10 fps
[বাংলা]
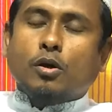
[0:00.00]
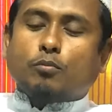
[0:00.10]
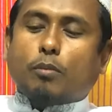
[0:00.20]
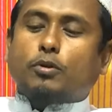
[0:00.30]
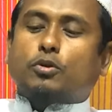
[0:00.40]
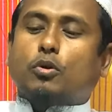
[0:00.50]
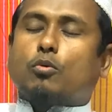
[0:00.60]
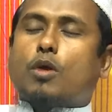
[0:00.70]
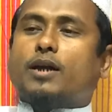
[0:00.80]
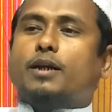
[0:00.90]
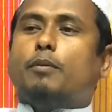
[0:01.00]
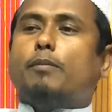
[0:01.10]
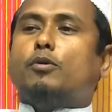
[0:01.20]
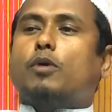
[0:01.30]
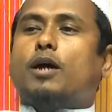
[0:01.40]
পবিত্র কোরআনের
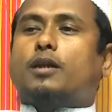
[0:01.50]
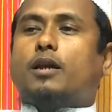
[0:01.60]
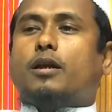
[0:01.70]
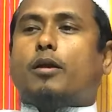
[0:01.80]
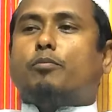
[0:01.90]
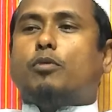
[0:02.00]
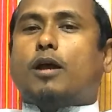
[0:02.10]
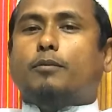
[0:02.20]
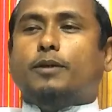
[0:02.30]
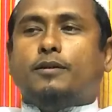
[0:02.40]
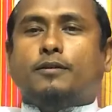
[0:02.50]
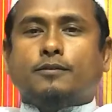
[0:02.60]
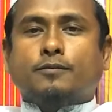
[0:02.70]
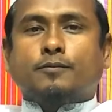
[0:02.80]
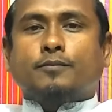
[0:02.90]
বিভিন্ন আয়তা আল্লাহ রব্বুল আলমিন
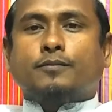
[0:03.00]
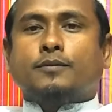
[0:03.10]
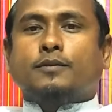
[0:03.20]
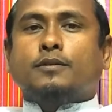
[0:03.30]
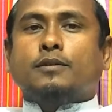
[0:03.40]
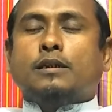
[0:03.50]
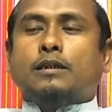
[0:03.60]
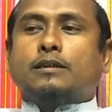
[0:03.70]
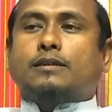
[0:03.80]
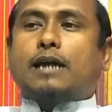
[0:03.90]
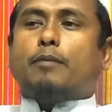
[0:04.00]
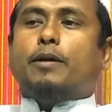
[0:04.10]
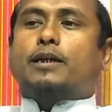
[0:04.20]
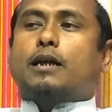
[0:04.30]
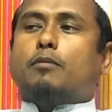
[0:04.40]

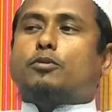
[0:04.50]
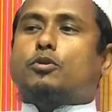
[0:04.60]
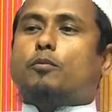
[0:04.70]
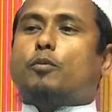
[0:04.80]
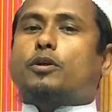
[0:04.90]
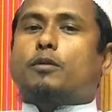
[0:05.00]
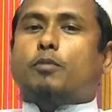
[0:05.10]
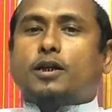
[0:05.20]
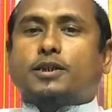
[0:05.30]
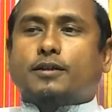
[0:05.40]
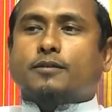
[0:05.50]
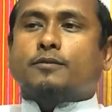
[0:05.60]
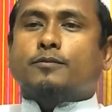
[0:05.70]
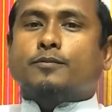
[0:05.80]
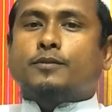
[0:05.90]
সাহাবাইকরাম সম্পর্কে বলেছেন
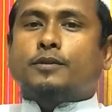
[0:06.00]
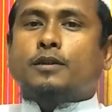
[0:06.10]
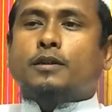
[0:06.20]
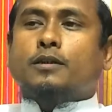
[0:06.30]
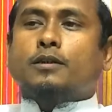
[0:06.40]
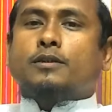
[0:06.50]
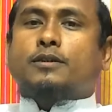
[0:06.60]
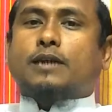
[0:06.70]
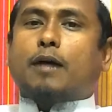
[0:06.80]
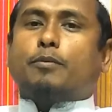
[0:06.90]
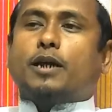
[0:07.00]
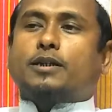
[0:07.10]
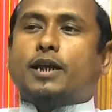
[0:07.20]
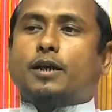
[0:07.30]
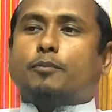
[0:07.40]
সাহাবেরা
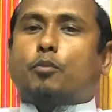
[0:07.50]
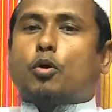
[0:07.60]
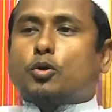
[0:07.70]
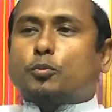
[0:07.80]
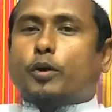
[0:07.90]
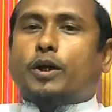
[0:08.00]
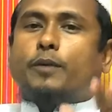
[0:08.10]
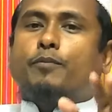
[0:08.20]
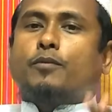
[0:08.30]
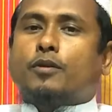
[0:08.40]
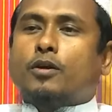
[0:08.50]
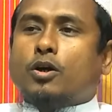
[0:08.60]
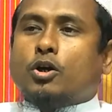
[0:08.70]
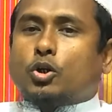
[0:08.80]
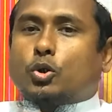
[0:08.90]
ছিলেন পরস্পরে
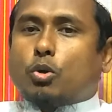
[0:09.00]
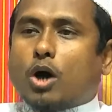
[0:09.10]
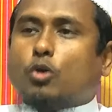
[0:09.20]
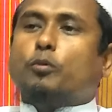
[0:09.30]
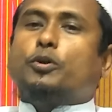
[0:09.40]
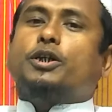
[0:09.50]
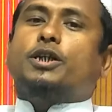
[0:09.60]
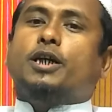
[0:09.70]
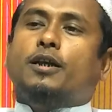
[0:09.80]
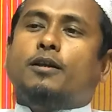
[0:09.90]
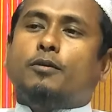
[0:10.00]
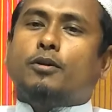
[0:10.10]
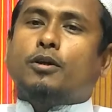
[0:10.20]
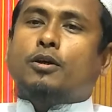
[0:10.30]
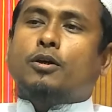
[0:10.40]
সহানুভূতিশীল
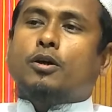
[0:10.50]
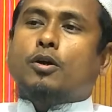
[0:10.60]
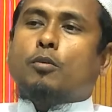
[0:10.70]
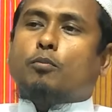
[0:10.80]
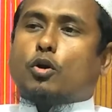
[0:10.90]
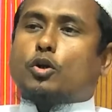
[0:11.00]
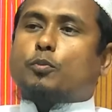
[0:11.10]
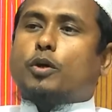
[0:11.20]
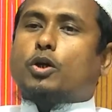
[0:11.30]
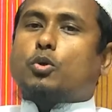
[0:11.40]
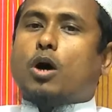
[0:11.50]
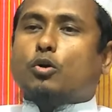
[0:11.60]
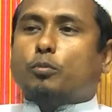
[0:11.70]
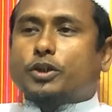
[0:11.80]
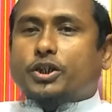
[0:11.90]
পরস্পরে
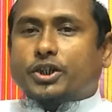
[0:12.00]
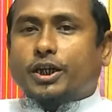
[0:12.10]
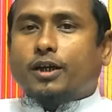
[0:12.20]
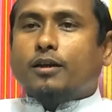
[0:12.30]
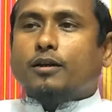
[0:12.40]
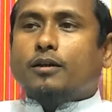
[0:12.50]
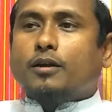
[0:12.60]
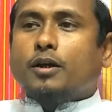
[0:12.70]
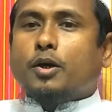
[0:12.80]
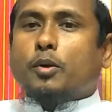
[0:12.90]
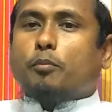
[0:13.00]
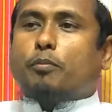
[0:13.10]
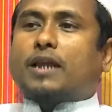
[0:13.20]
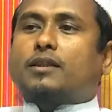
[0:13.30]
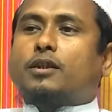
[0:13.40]
সহানুভূতিশীল
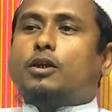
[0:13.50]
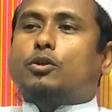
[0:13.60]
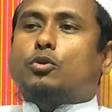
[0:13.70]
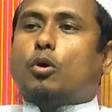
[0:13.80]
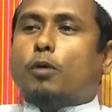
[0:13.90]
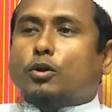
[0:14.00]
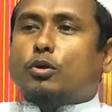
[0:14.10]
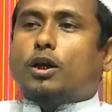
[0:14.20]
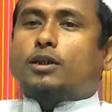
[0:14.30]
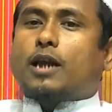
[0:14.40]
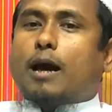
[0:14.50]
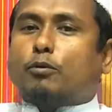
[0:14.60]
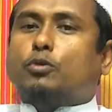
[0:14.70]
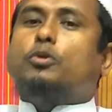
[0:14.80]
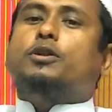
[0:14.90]
ভ্রাতৃত্ব বন্ধনে তারা
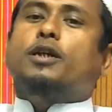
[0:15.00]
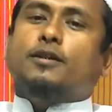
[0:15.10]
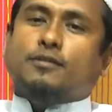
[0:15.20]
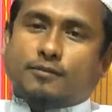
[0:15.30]
আবদ্ধ ছিলেন